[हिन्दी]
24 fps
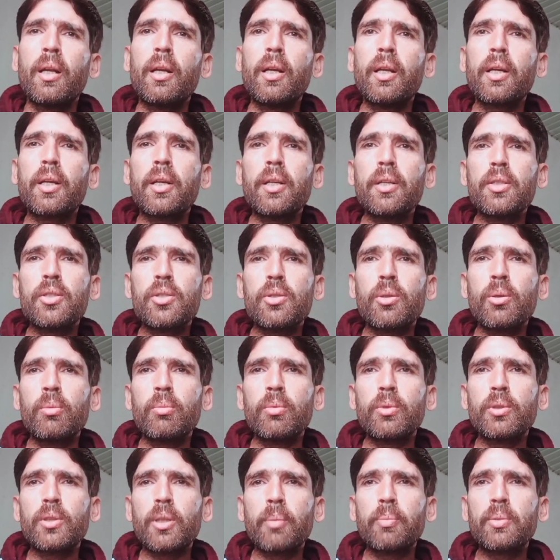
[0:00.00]
लेकिन
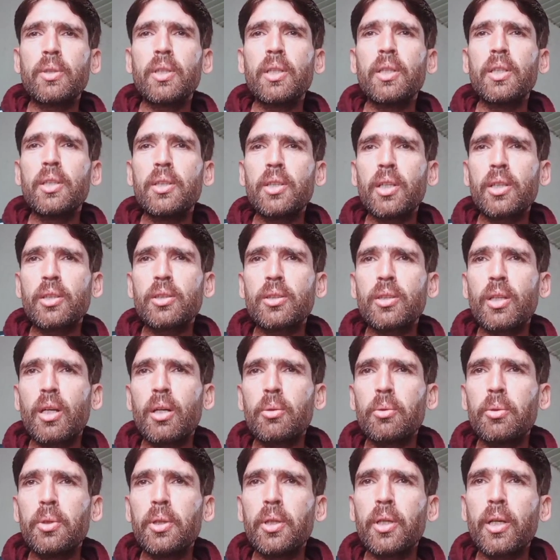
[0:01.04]
जो जब से ये जंग
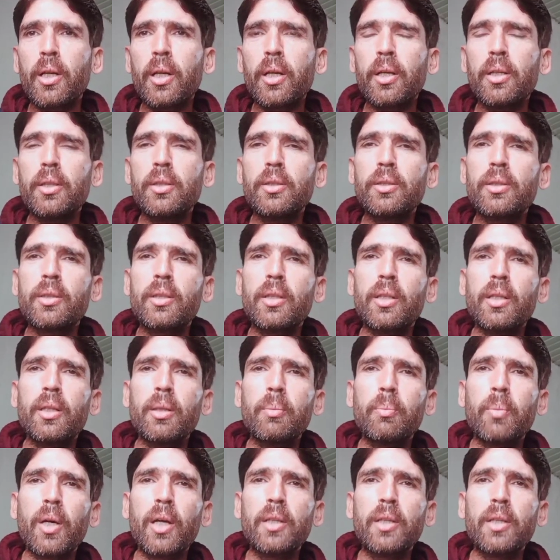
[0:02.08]
स्टार्ट हुई है इसके